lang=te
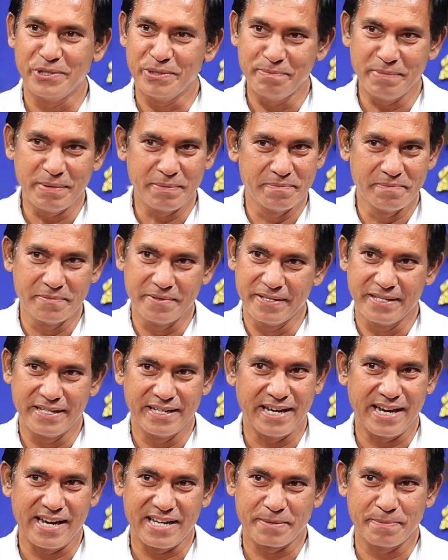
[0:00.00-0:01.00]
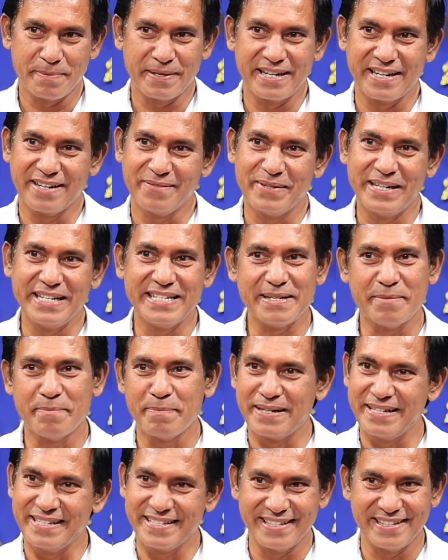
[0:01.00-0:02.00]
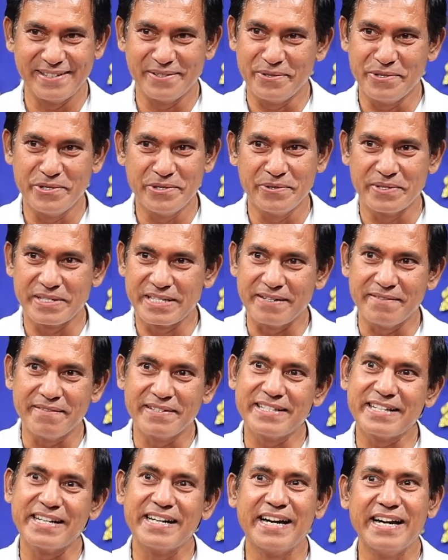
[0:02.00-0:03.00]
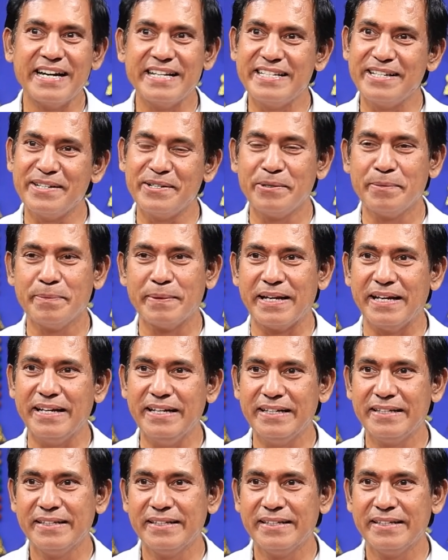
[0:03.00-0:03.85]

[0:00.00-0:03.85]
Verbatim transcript: కుటుంబం హాస్పిటల్ మళ్ళీ సంపాదిస్తుంది కొంచెం సంవత్సరం గడిచే లోపల